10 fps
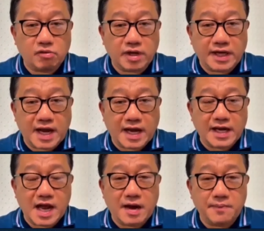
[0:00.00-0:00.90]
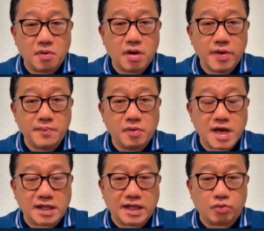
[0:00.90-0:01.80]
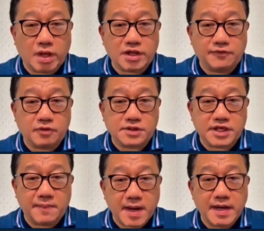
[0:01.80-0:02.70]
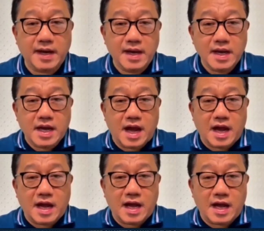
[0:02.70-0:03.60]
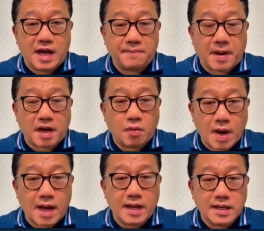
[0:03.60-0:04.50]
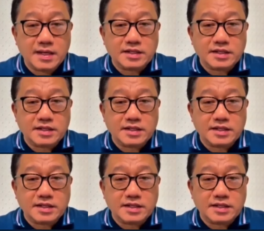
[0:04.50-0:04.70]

kung kinakailangan po gawin po nating 24/7 ang uh, paggawa